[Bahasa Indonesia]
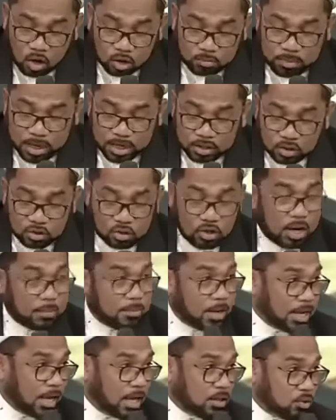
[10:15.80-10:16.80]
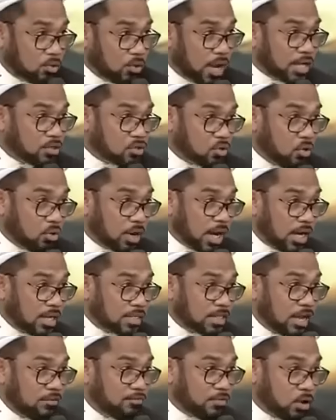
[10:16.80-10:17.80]
khotbah itu sudah bagian tugasku karena
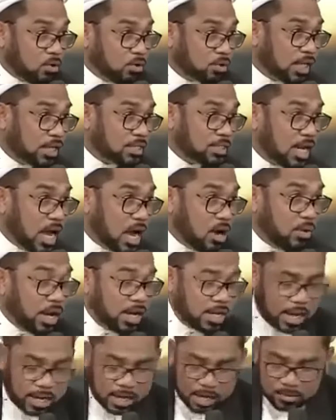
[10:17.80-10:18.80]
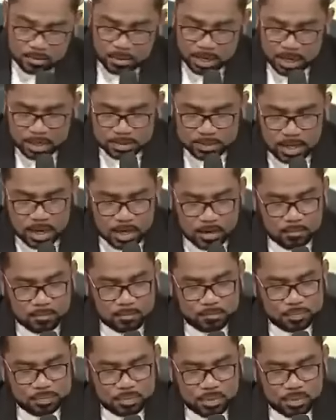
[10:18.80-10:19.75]
saya fakultas ya, dakwah ya. Makassar. Kita,